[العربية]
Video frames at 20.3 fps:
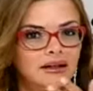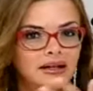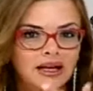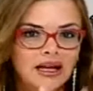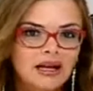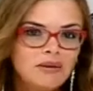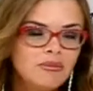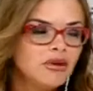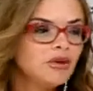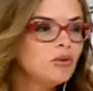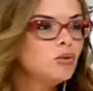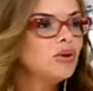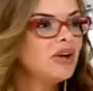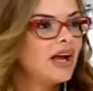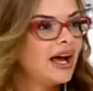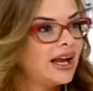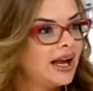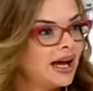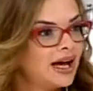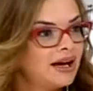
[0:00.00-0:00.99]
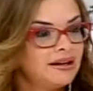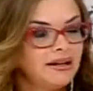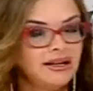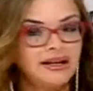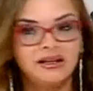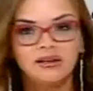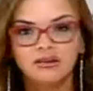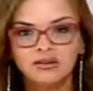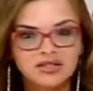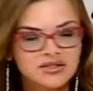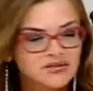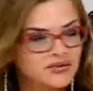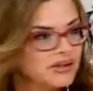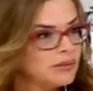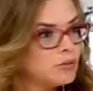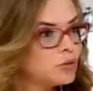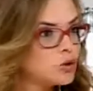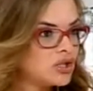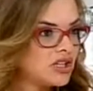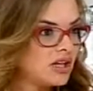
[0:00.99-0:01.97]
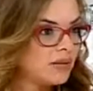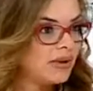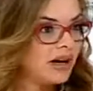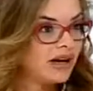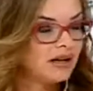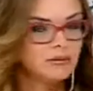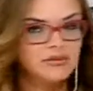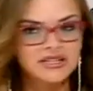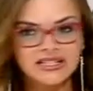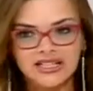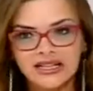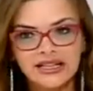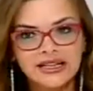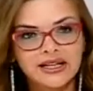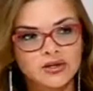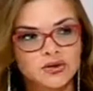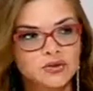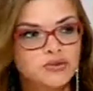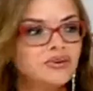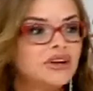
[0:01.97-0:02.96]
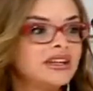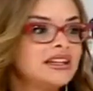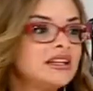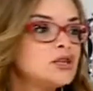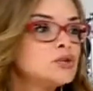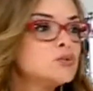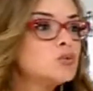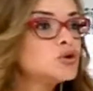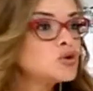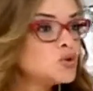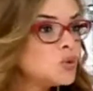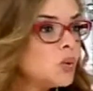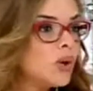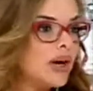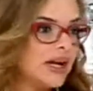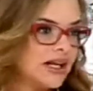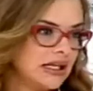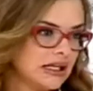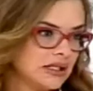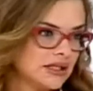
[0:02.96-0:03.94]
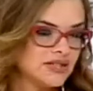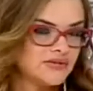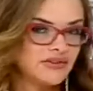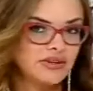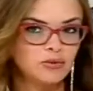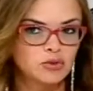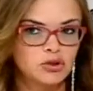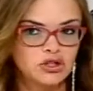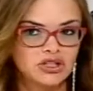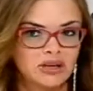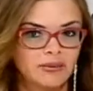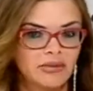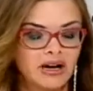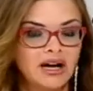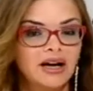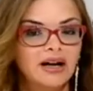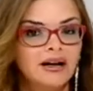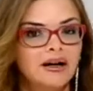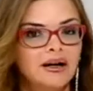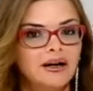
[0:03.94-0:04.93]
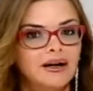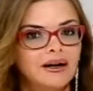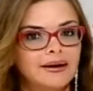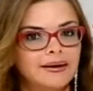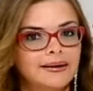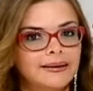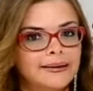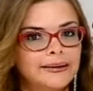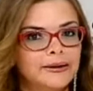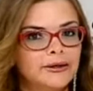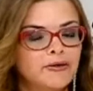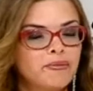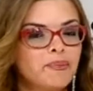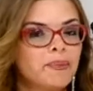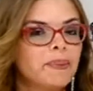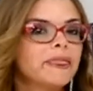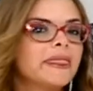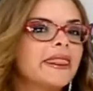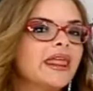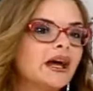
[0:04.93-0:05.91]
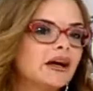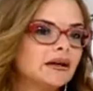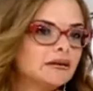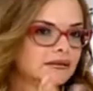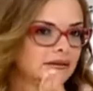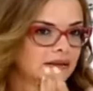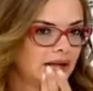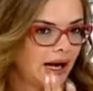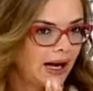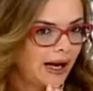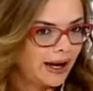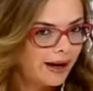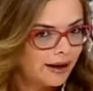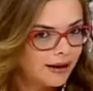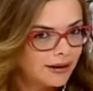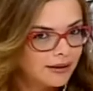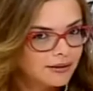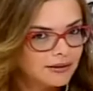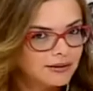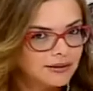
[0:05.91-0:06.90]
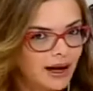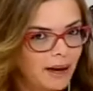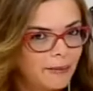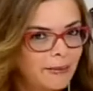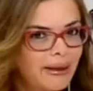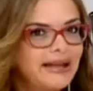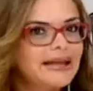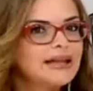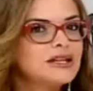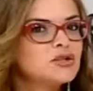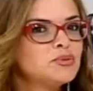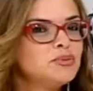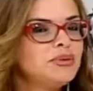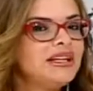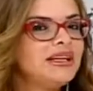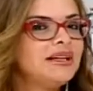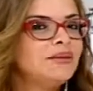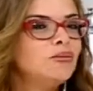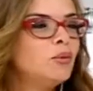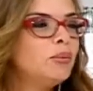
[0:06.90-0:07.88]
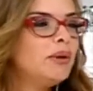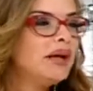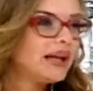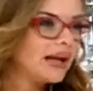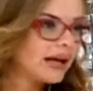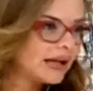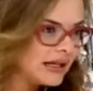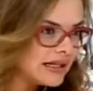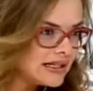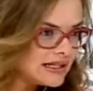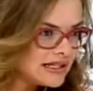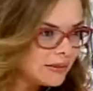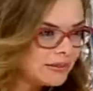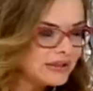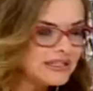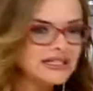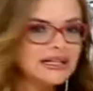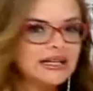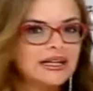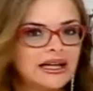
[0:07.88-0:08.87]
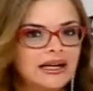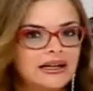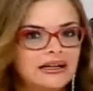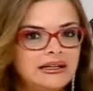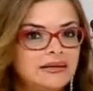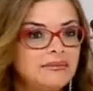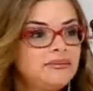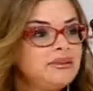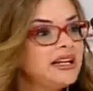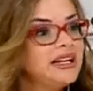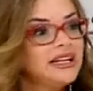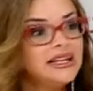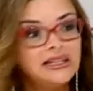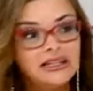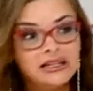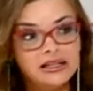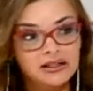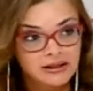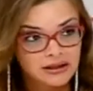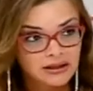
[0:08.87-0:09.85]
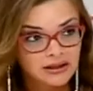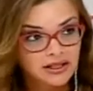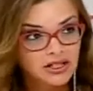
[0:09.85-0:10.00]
الكل بيقول على العالي نصف المجتمع بس هات لنشوف قديش من جوا هي نصف المجتمع أه رح رح بلش بمباركة إذا بدك للبنانيين